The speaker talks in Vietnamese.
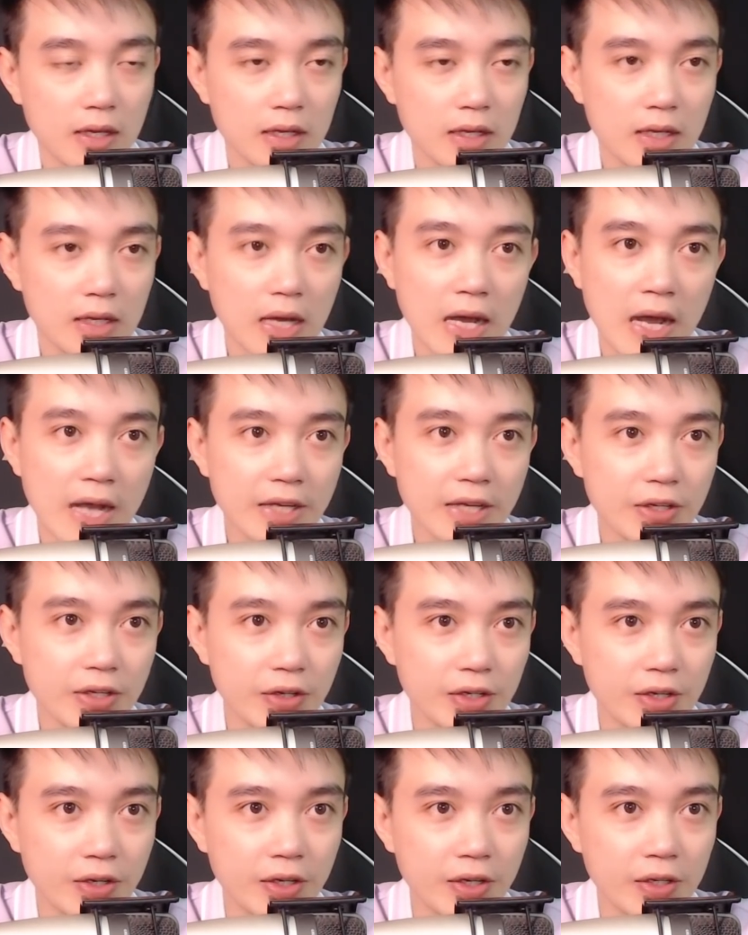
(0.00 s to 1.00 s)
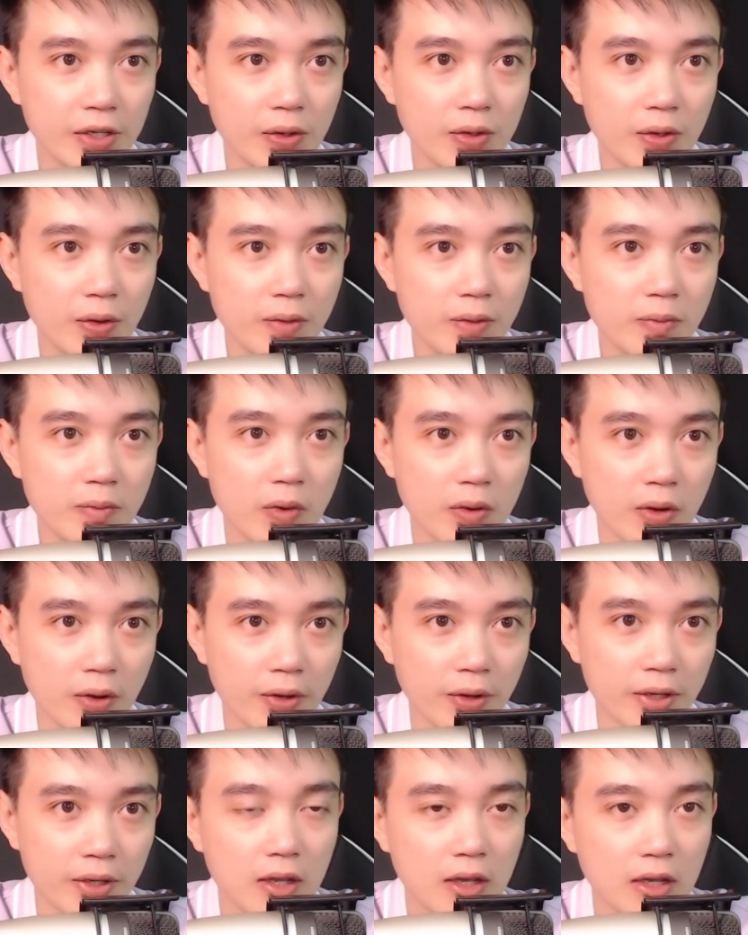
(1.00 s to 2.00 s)
Cả hai cười nói một
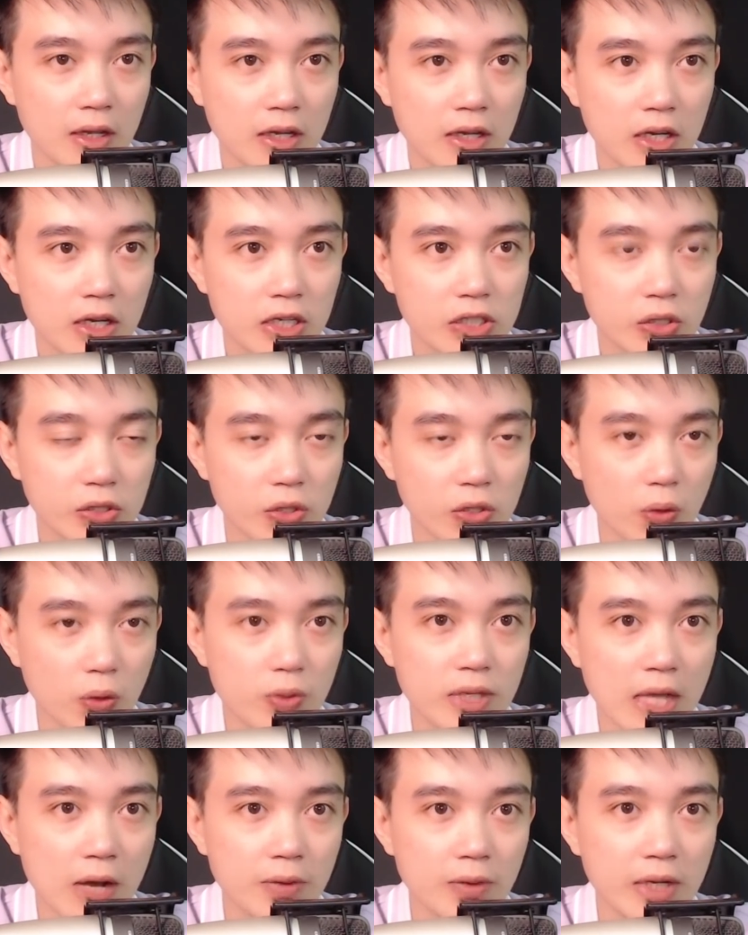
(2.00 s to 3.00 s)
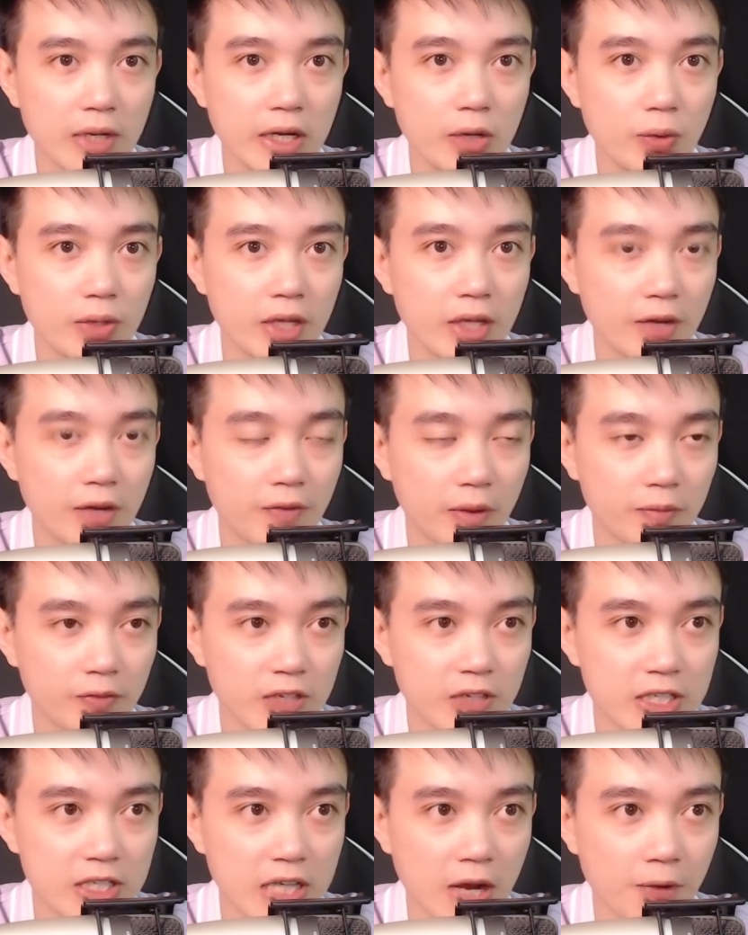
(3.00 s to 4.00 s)
hồi, rồi rủ nhau đi lui vào phòng phía
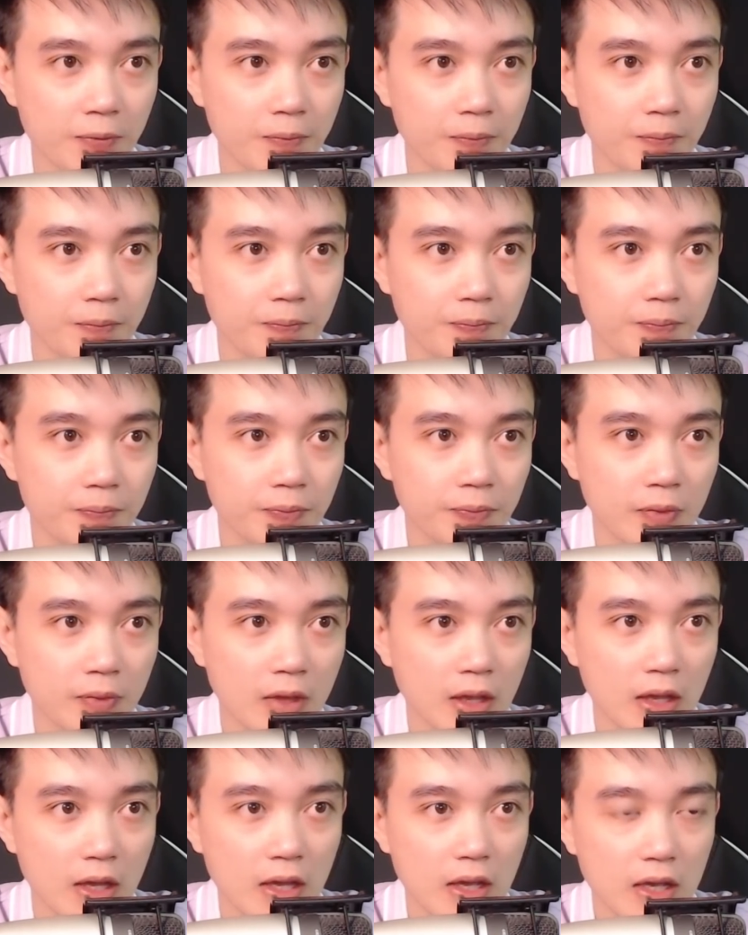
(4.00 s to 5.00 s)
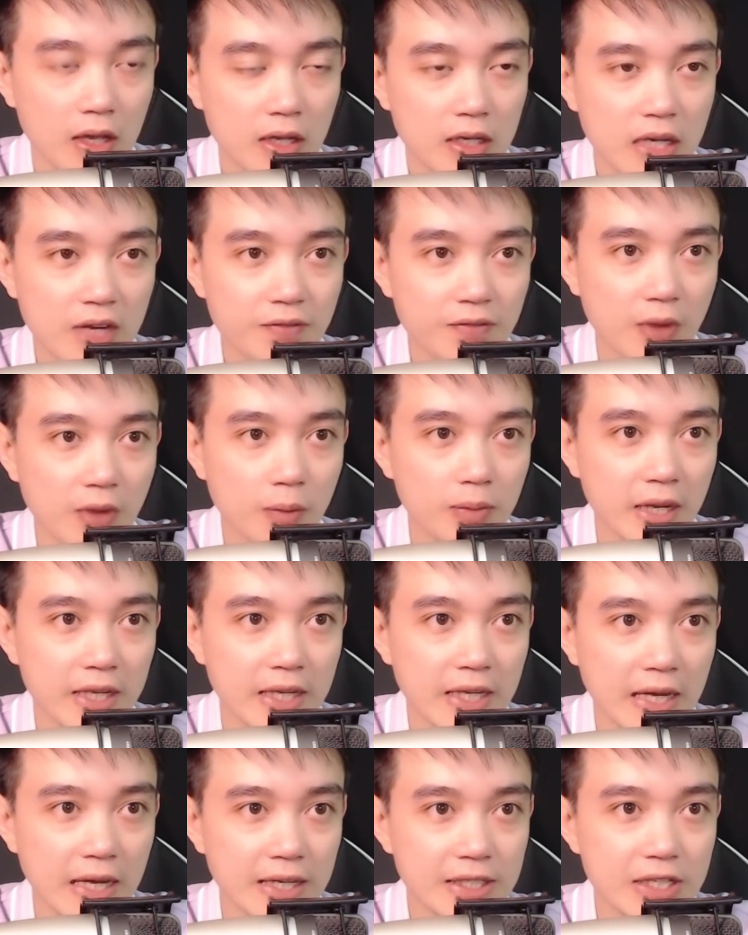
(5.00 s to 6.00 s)
sau. Căn phòng này
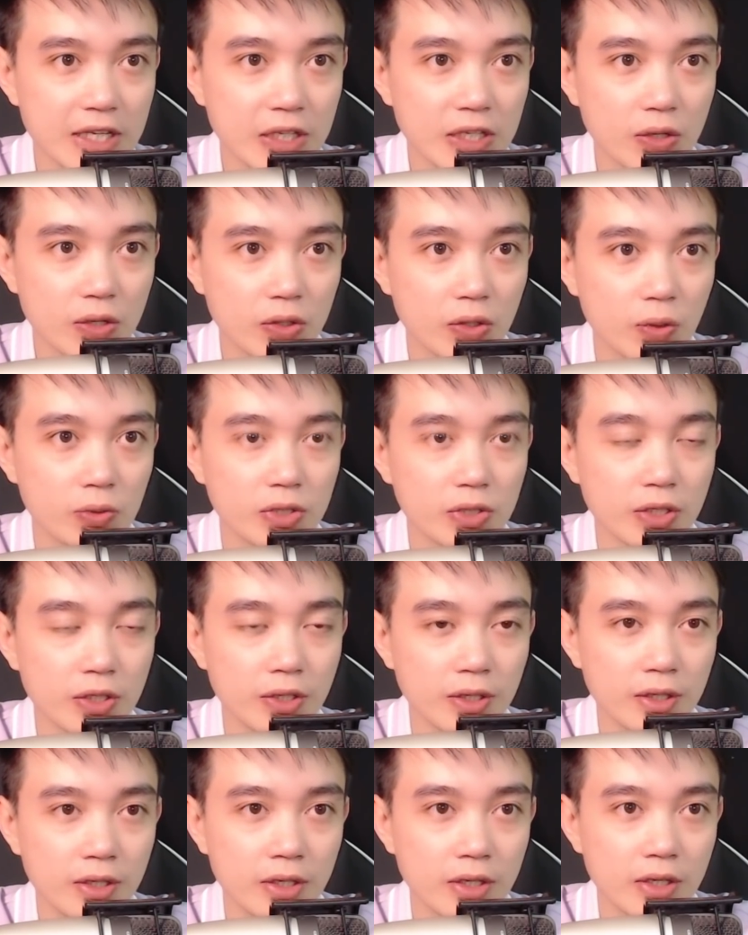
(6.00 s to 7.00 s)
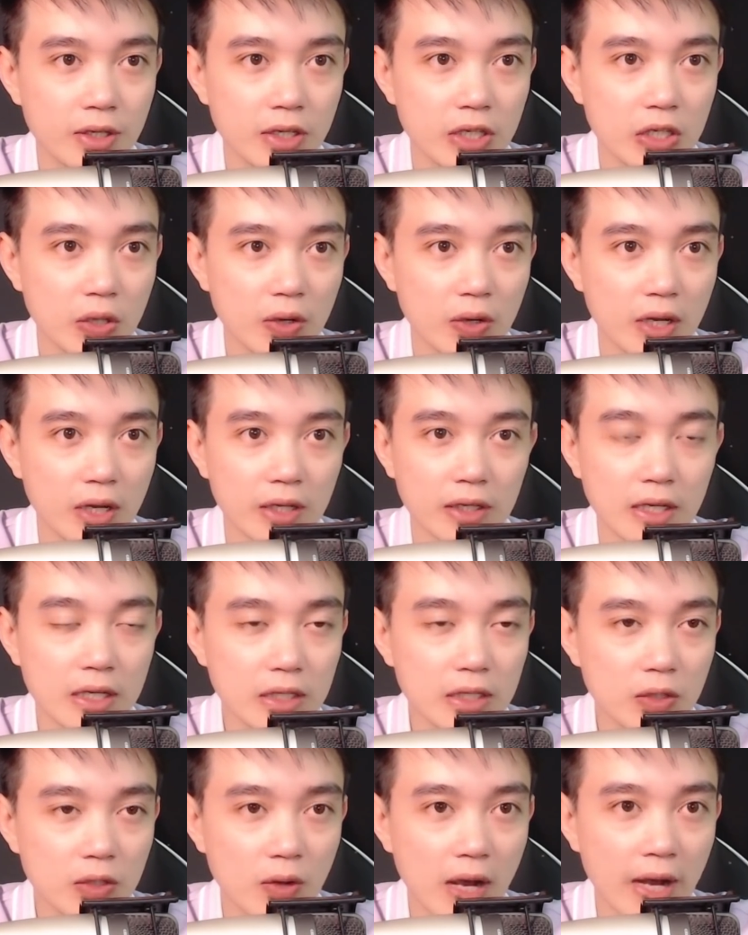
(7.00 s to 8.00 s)
dành riêng cho chủ xưởng, cho nên ít
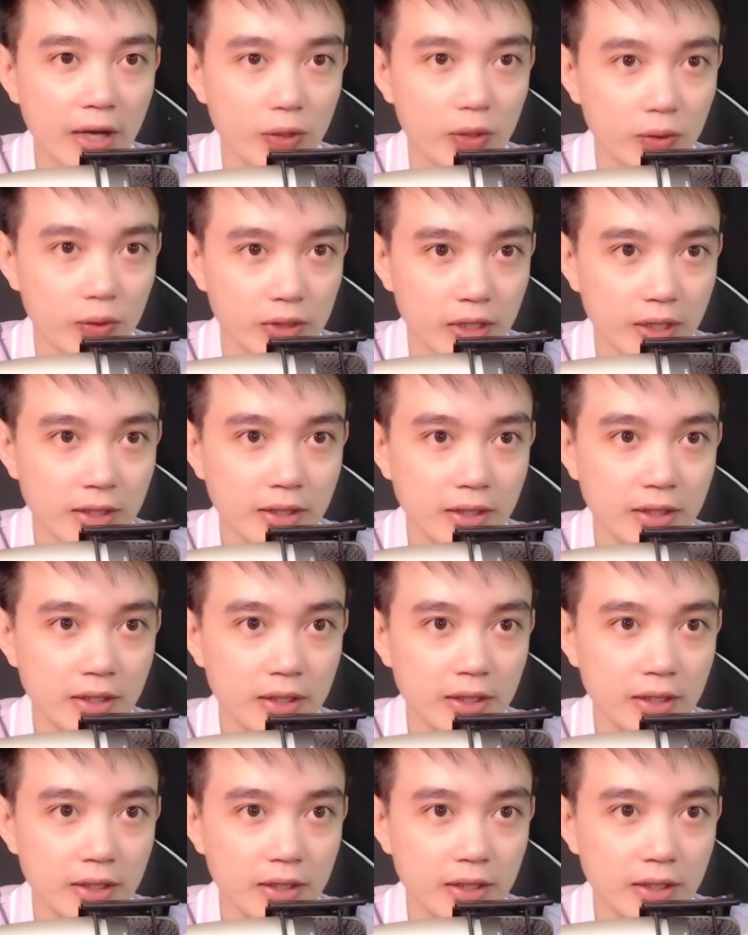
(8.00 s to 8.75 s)
có ai lui tới.